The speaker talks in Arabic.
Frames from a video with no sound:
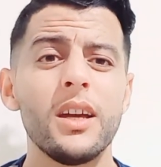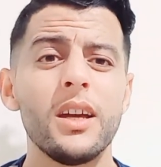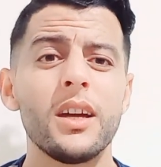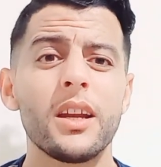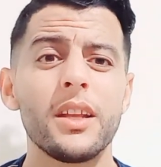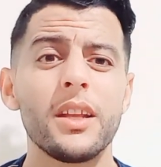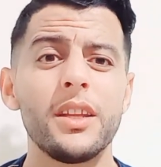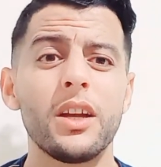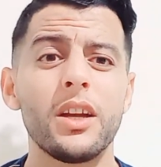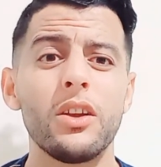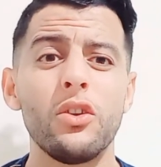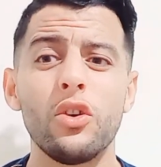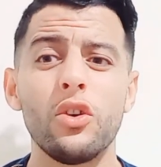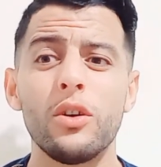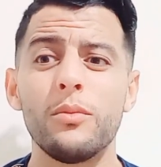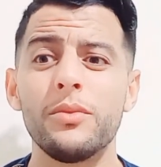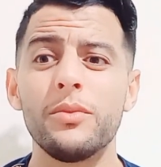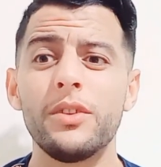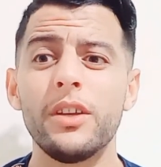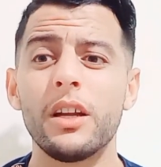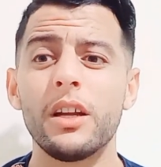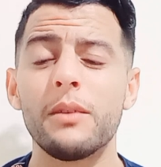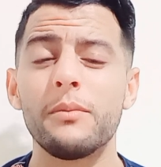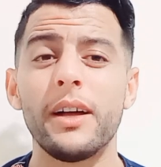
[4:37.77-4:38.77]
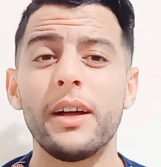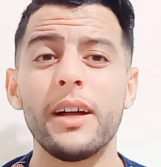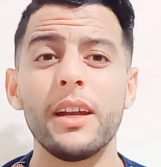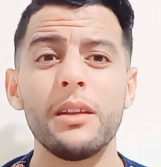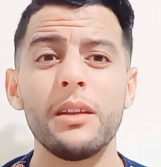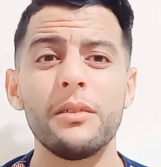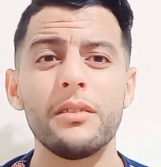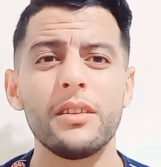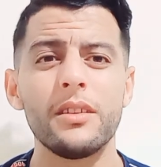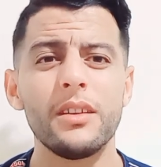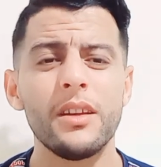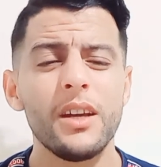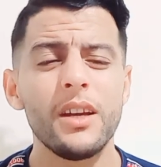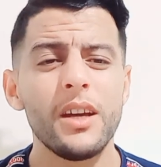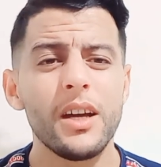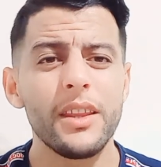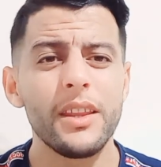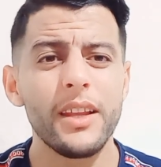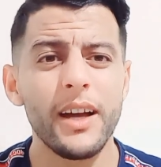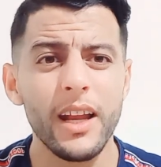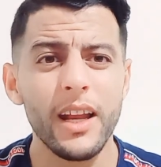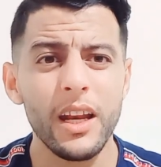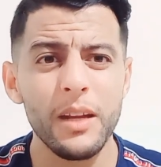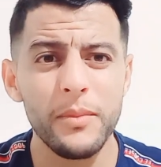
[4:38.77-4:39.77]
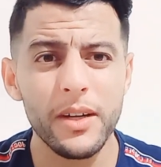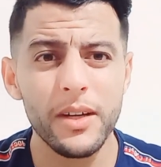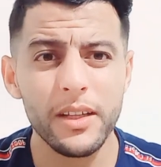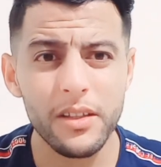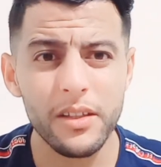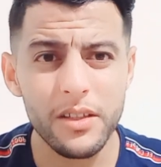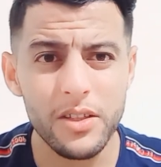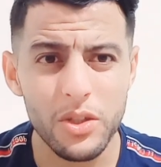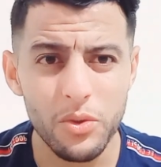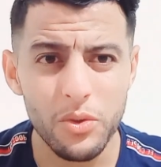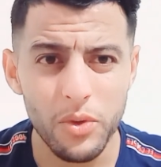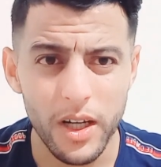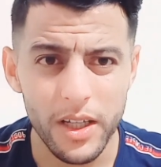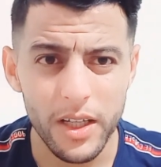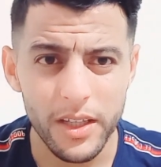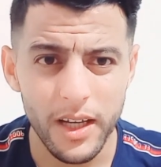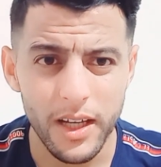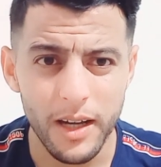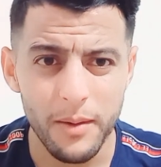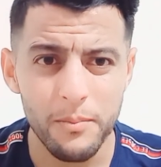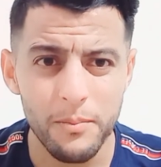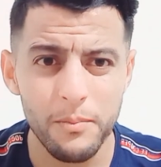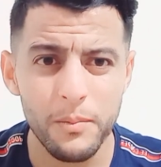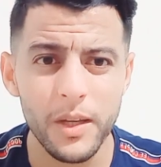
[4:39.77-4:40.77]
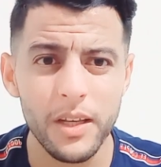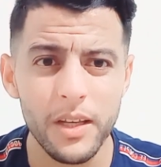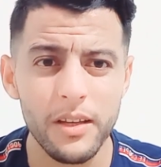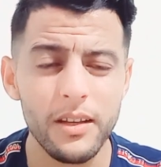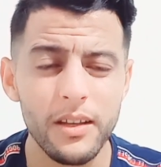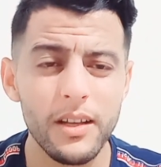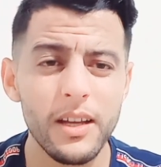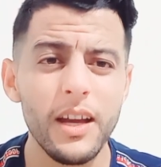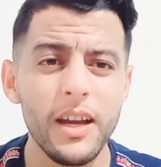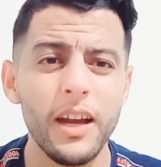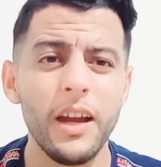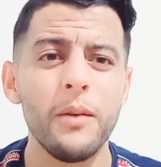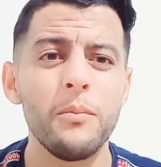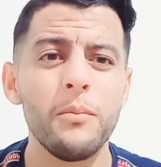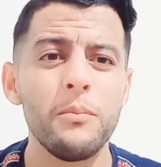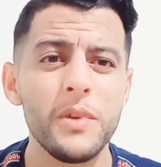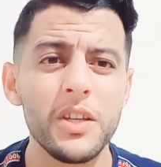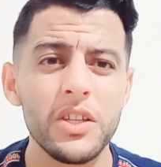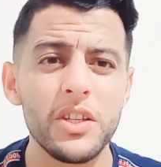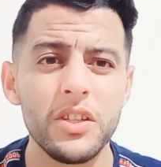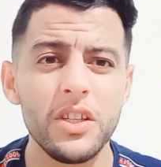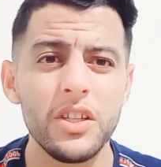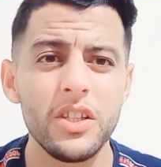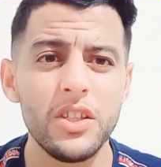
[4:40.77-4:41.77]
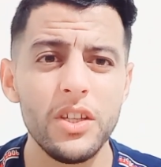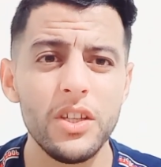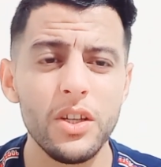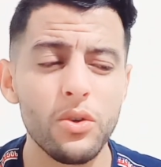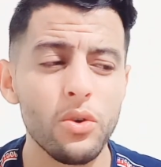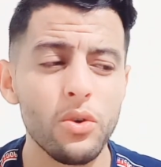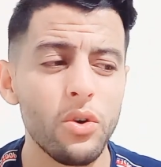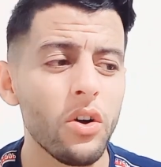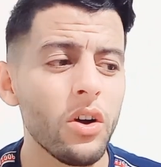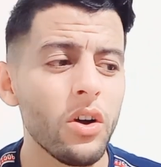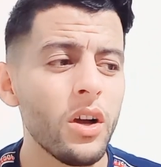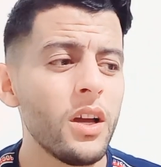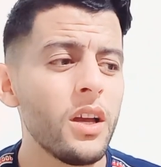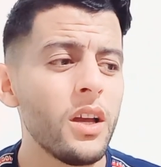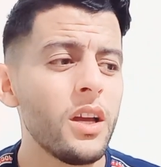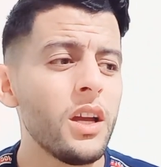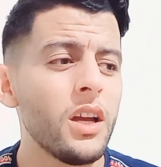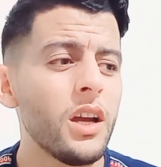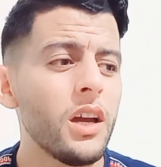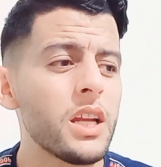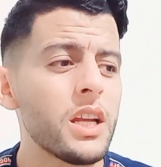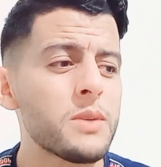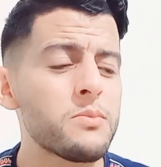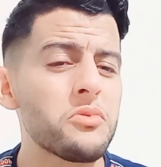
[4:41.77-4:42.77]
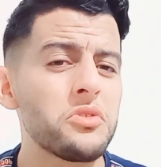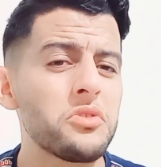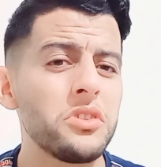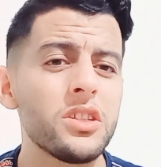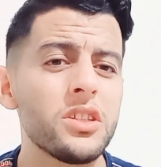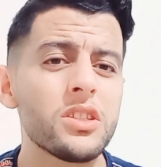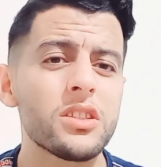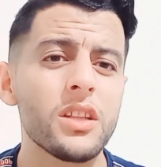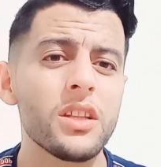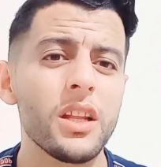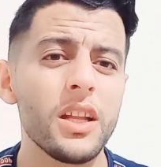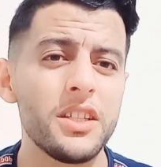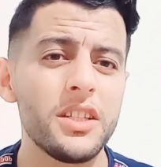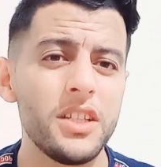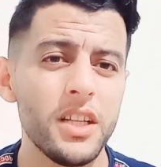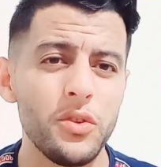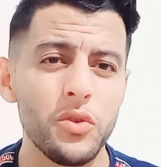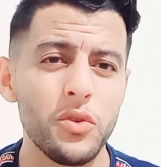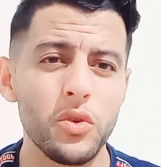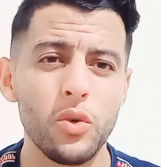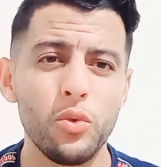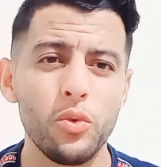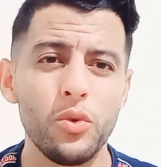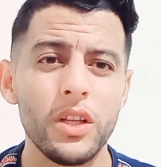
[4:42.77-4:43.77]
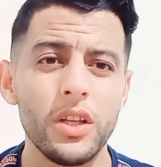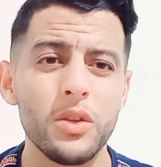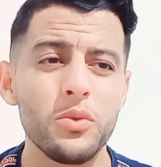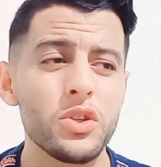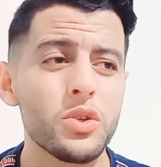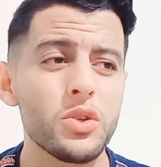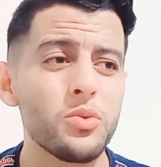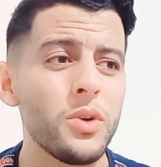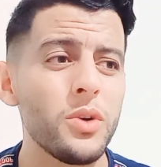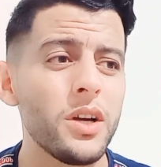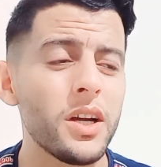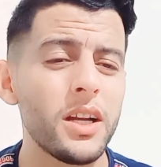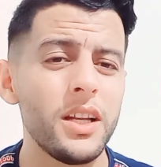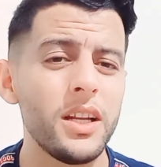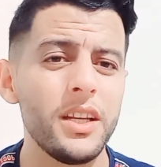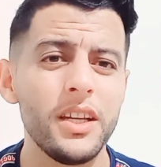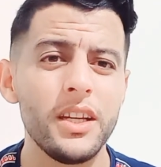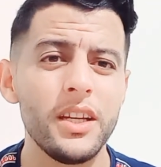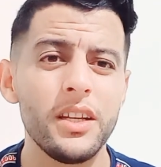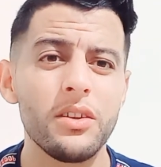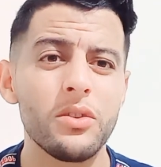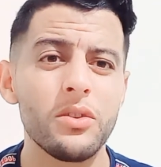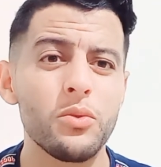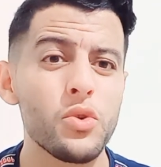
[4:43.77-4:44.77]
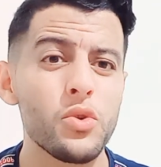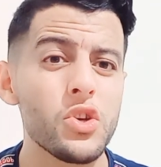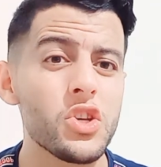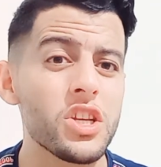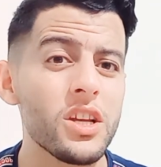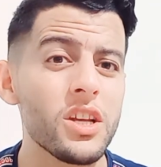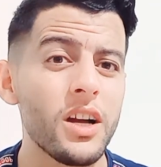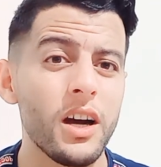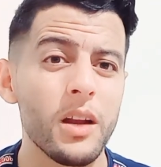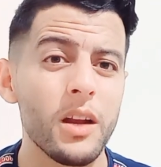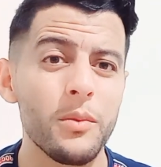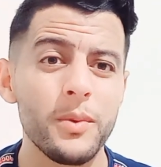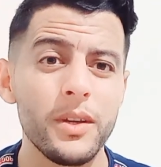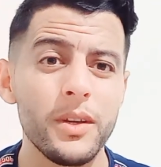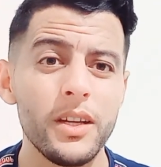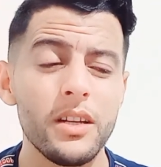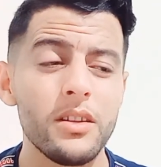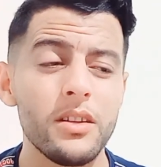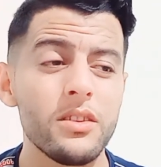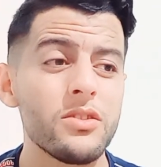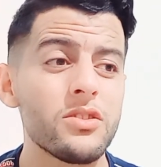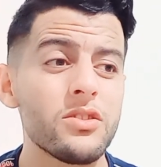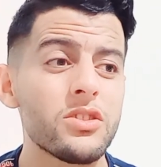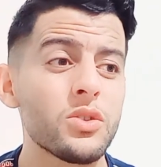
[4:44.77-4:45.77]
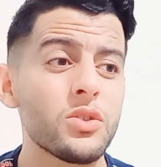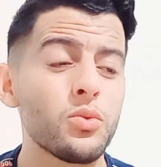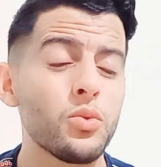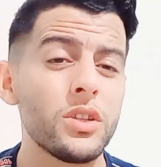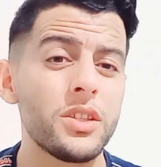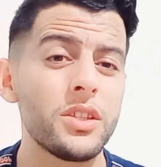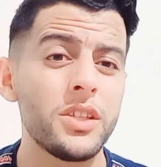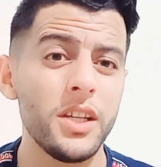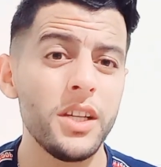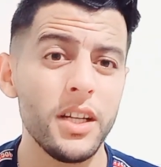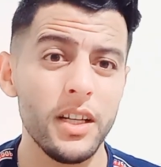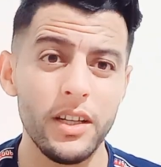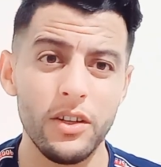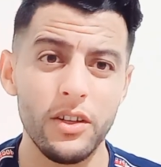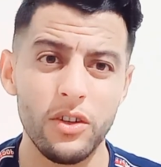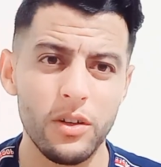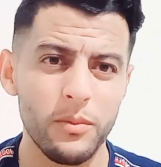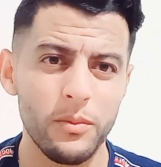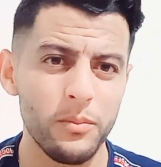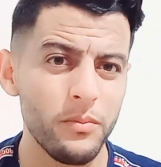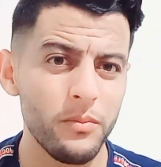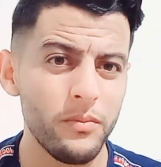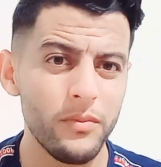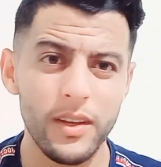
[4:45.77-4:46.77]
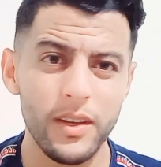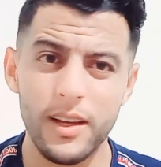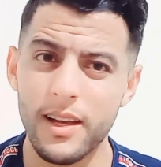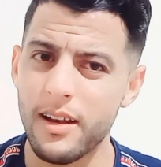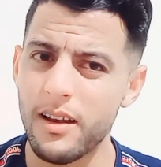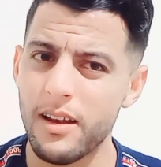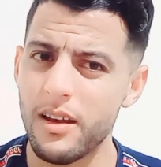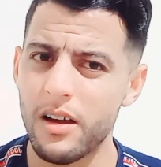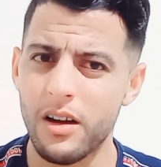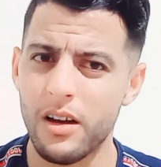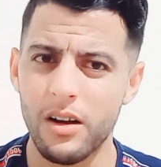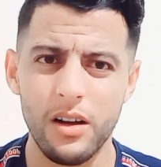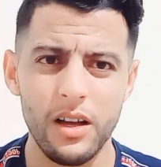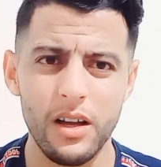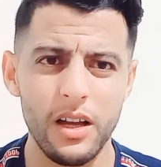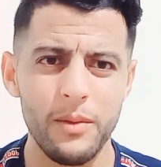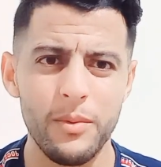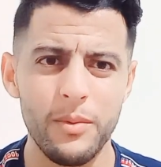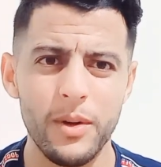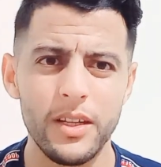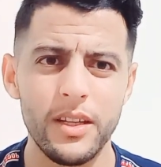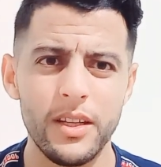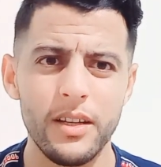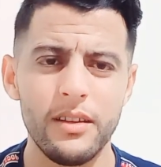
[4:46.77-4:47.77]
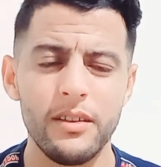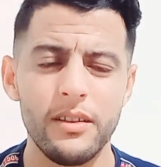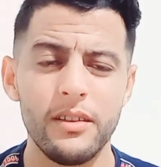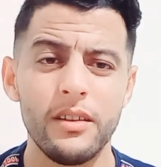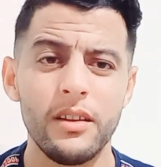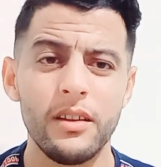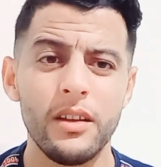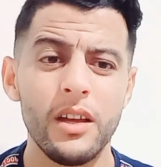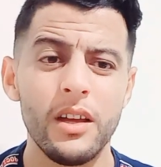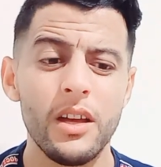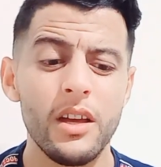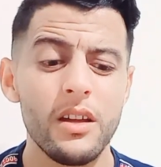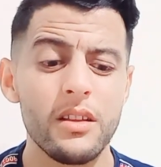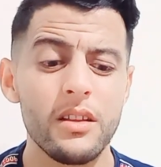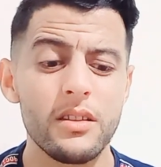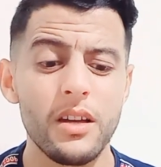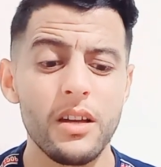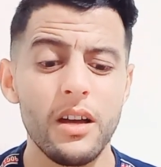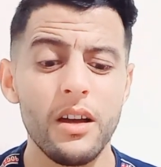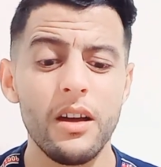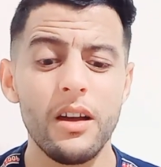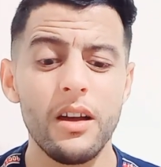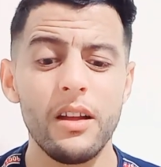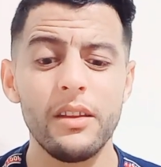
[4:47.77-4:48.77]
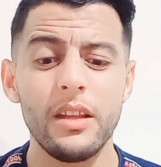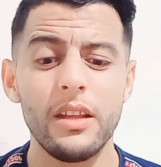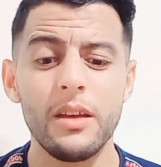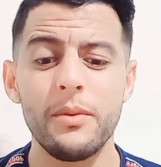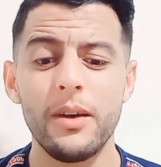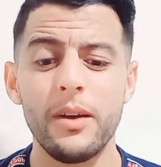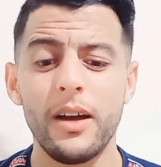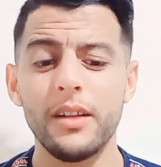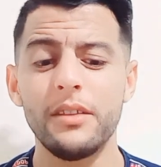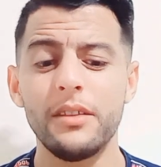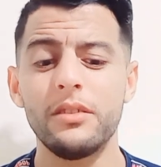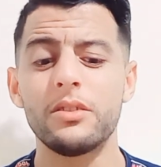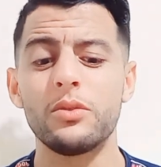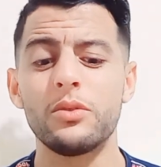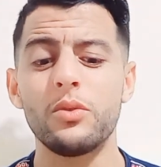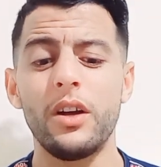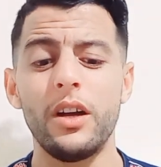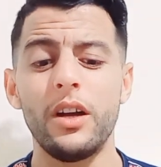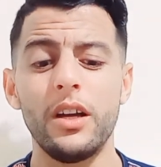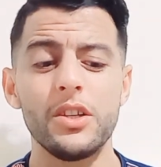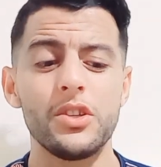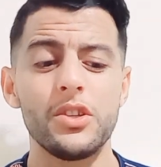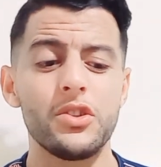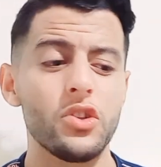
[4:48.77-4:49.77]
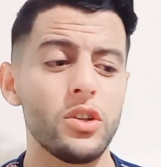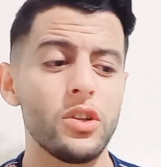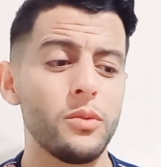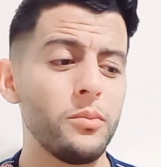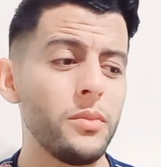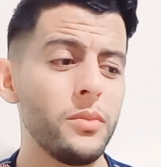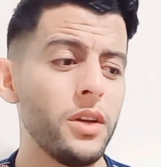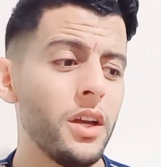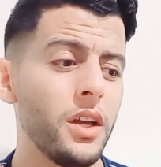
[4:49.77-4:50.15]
راه ديك الام ديالهم نهار اللي نهار اللي مرضت سعاده عمي آه عمي شنيتيكو اش مشيتي طلعتي على دوك الولاد واش واكلين واش شاربين سولتي عليهم لا ابدا تعال بعد توحشتم